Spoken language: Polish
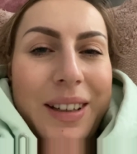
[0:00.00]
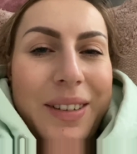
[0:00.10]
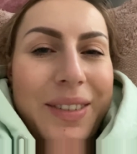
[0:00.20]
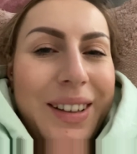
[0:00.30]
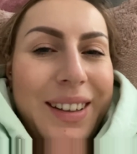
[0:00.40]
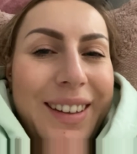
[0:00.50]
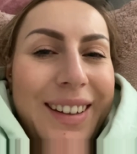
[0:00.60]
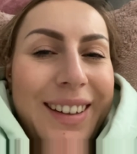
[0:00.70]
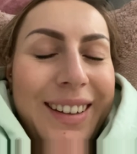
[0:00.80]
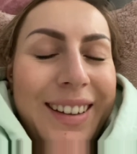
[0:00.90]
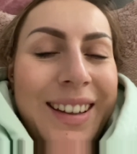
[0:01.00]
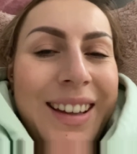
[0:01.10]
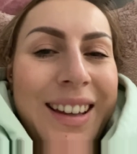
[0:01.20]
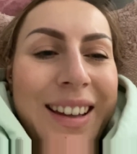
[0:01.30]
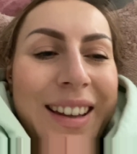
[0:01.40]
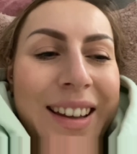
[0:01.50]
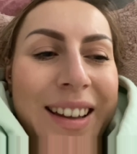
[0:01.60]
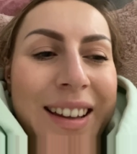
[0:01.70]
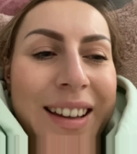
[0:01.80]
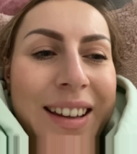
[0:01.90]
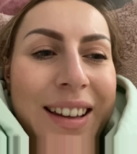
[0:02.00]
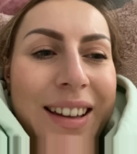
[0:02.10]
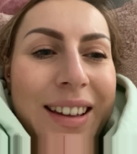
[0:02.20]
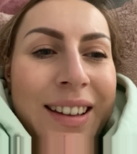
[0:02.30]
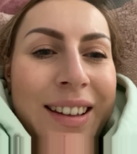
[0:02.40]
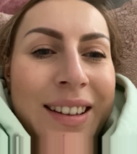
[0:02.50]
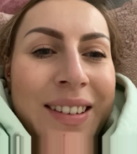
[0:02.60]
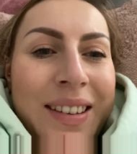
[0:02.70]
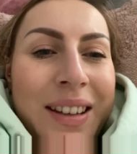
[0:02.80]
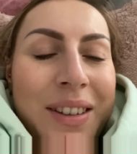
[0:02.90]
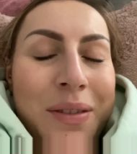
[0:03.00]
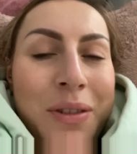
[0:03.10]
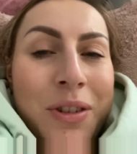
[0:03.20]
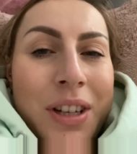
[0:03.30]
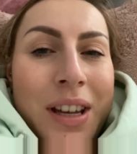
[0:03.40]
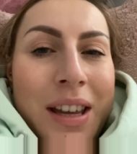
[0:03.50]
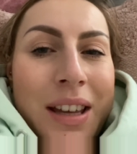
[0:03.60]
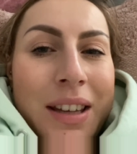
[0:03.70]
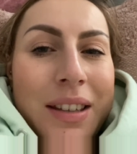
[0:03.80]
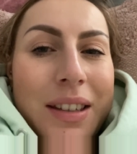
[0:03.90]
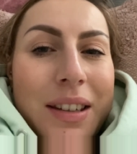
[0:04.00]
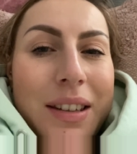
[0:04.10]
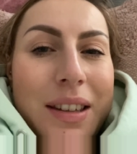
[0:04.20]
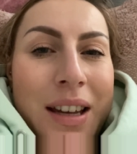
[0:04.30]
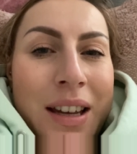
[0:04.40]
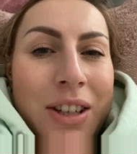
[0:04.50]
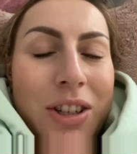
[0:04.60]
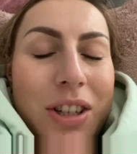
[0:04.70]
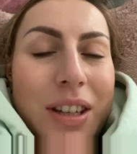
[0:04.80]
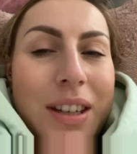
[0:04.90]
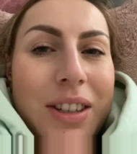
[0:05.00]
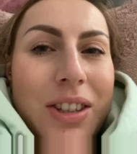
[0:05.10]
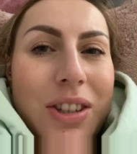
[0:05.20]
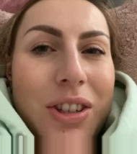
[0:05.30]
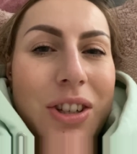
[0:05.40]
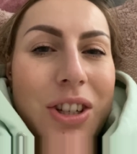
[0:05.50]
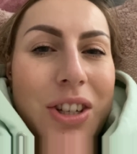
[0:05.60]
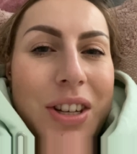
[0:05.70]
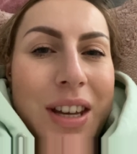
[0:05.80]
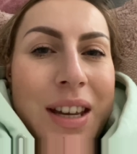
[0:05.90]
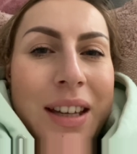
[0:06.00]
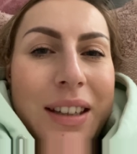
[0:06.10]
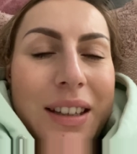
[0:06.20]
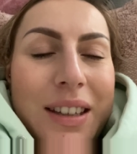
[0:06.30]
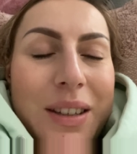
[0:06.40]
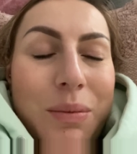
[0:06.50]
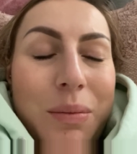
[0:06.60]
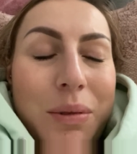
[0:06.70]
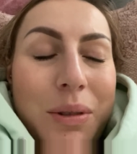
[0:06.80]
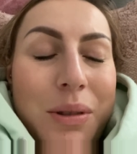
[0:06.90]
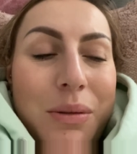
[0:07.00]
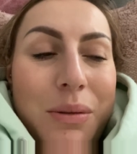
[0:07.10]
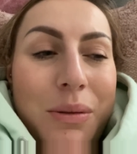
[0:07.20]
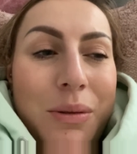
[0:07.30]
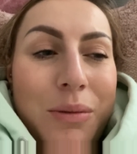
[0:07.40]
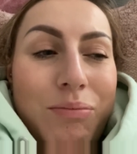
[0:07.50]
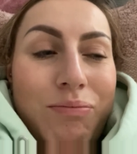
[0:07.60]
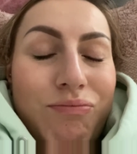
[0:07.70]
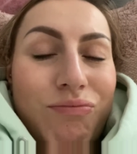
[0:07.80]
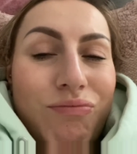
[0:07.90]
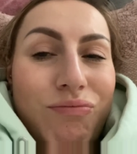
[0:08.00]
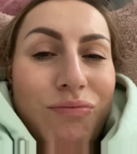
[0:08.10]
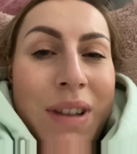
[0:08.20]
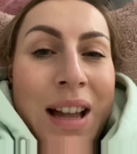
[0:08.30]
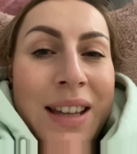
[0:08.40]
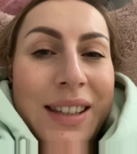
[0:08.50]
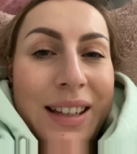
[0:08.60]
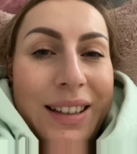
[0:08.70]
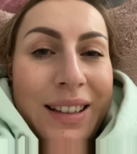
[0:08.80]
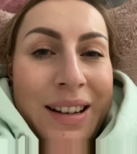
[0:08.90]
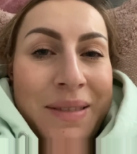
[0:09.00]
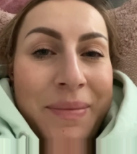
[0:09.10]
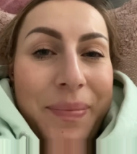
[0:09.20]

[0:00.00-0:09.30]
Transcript: Chyba nie. E, na dworze jest deszcz, jest śnieg, jest po prostu masakra.